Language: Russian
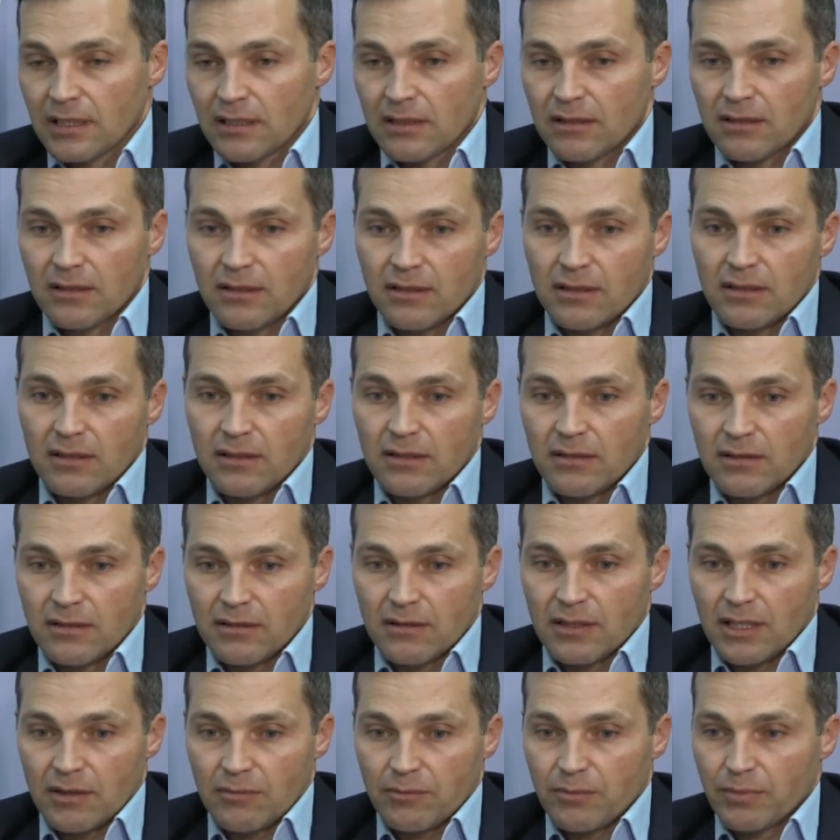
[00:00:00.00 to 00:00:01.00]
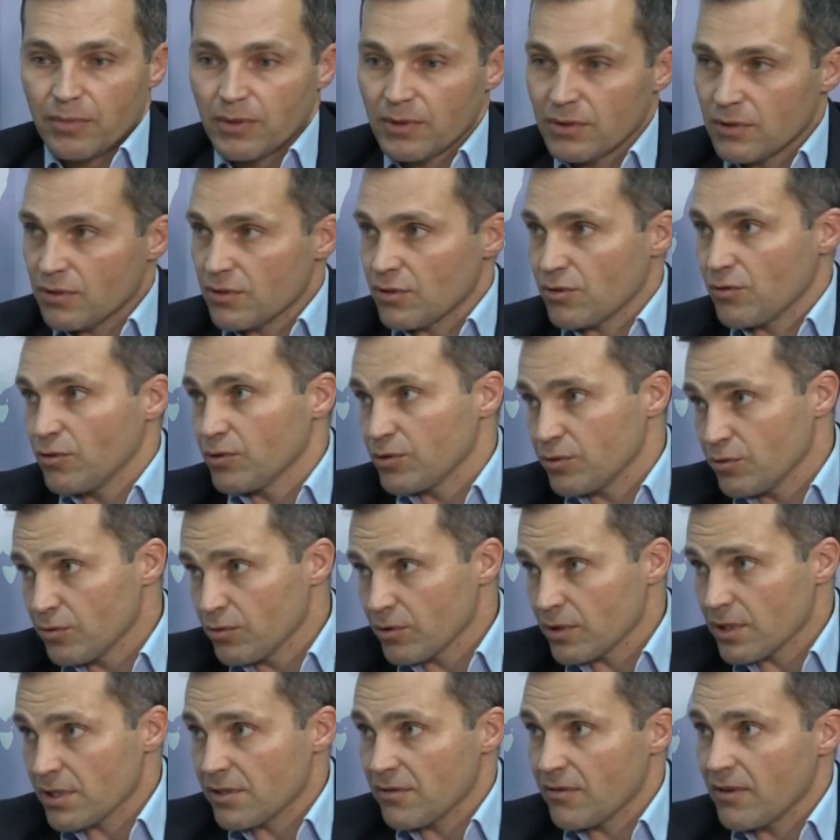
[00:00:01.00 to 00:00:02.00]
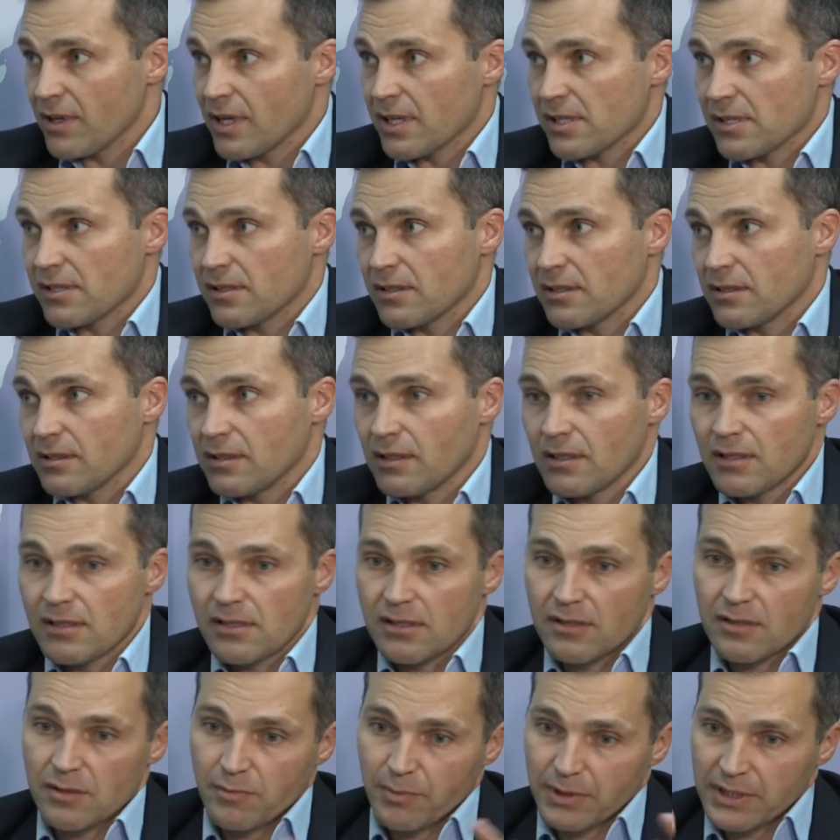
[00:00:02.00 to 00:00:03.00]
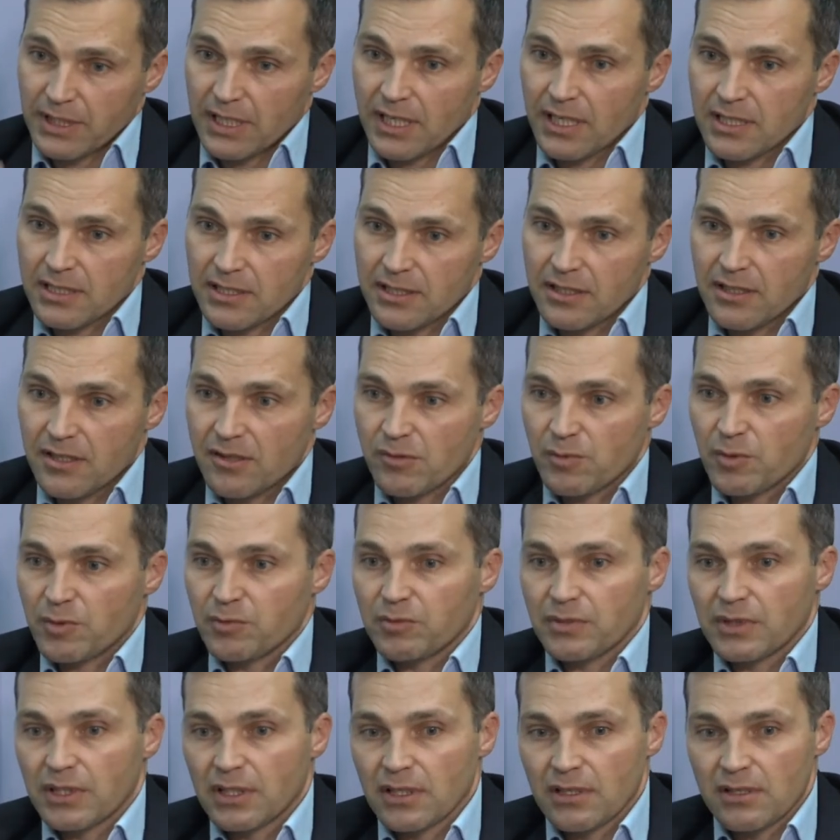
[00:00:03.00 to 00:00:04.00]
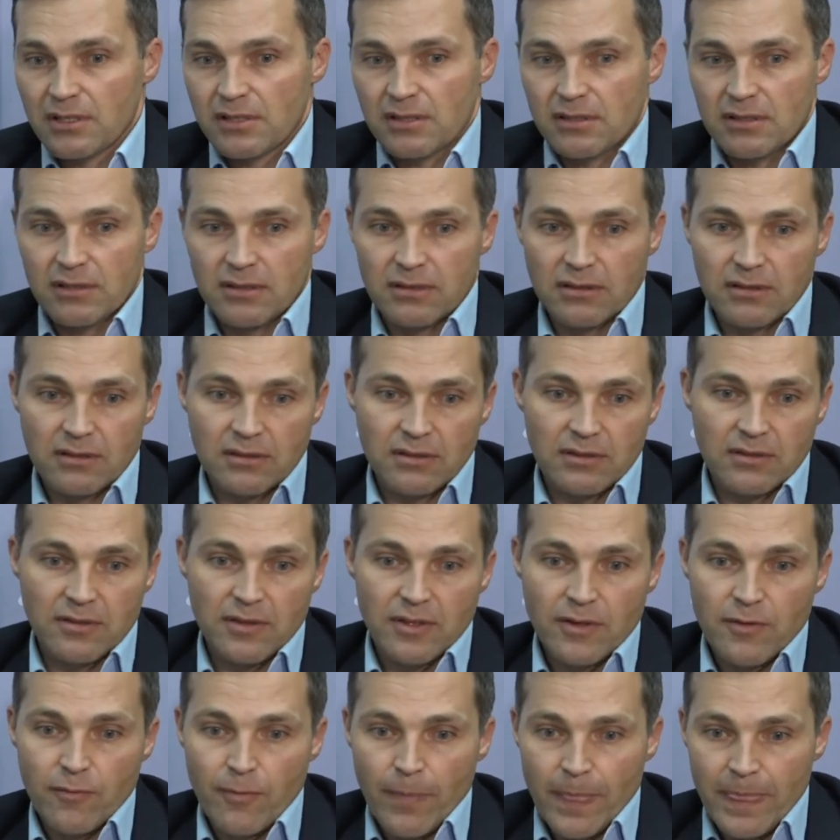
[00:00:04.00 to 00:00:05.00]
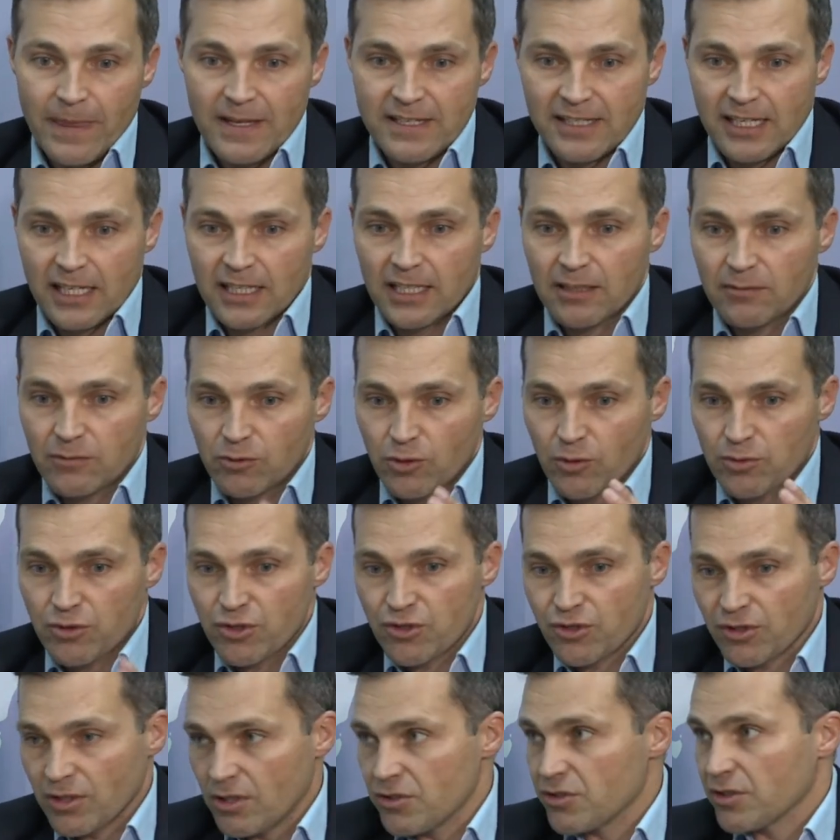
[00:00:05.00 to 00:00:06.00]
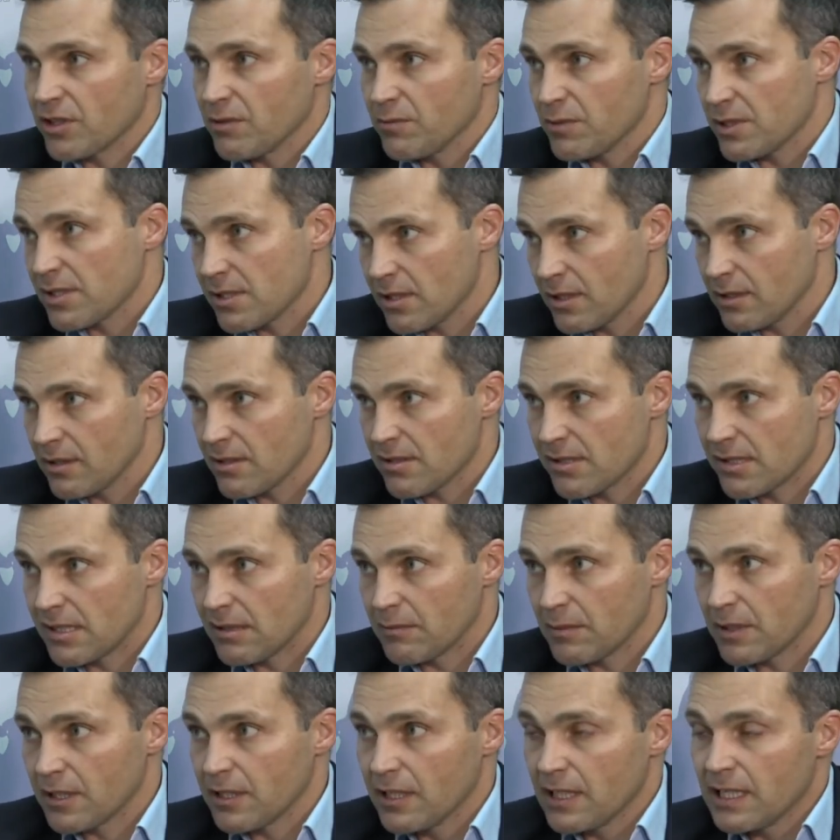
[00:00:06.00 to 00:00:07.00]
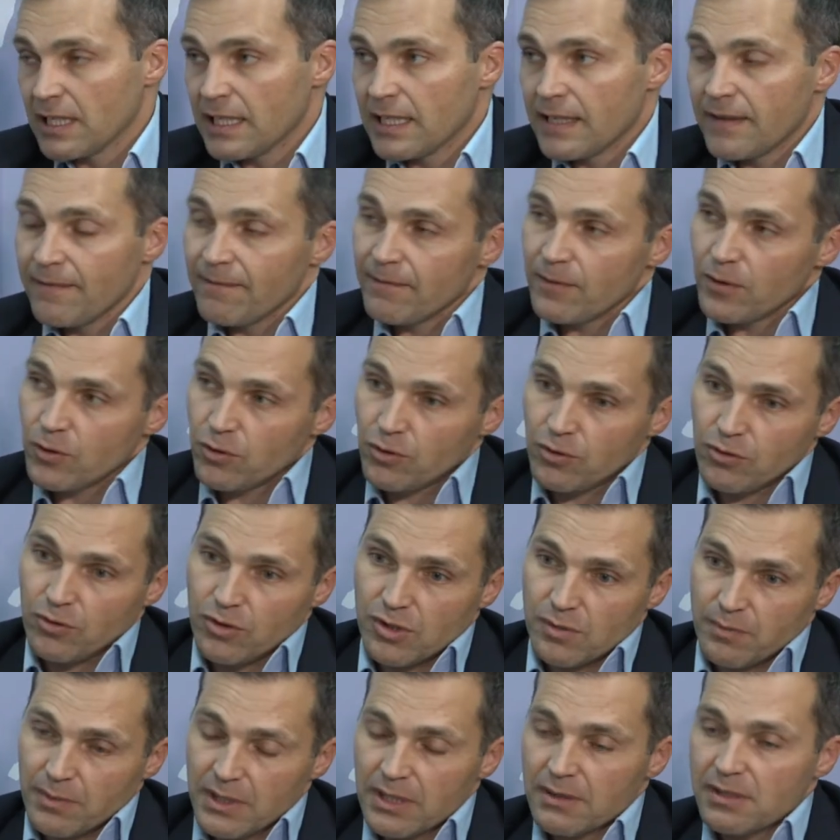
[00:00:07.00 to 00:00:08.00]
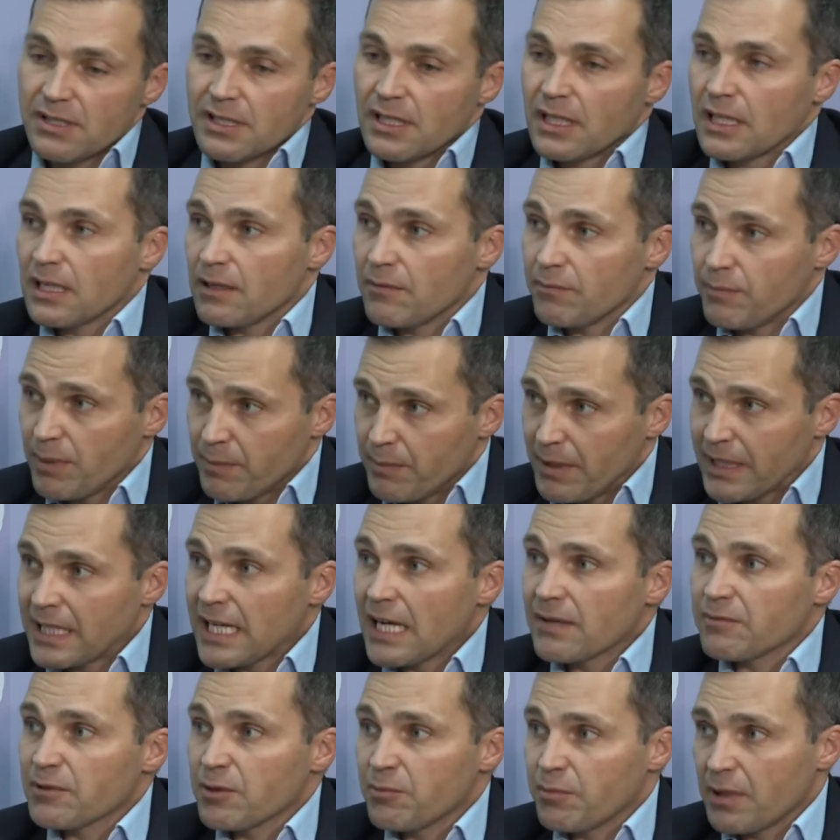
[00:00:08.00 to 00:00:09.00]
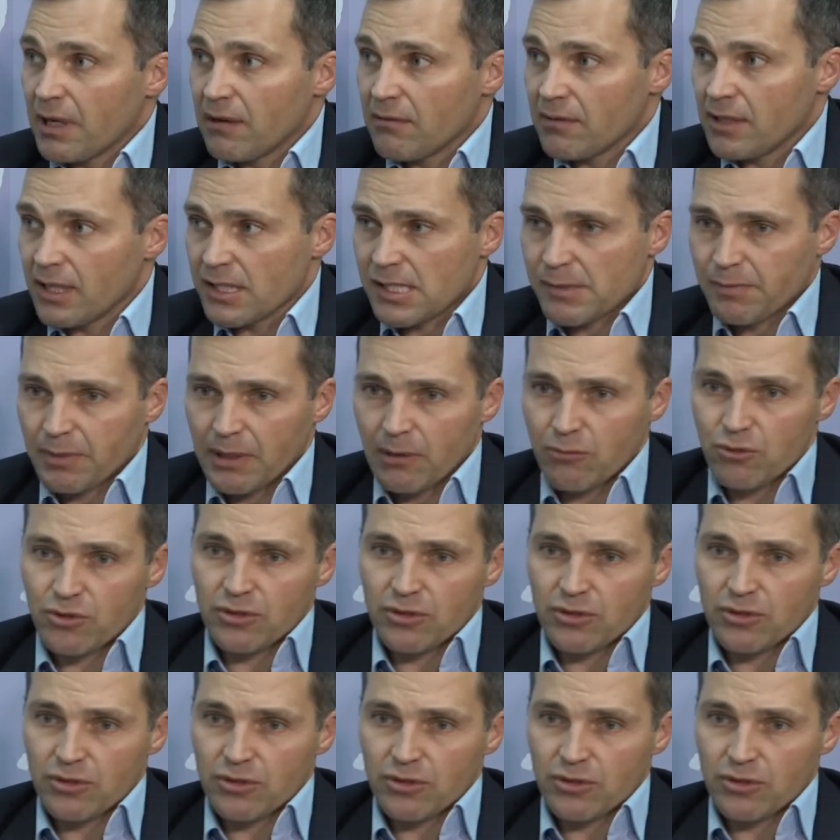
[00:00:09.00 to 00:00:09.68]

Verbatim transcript: и там с культурой связанные, есть с патриотизмом, есть э, с какими-то общечеловеческими ценностями. То есть мы стар- помогаем направляться, потому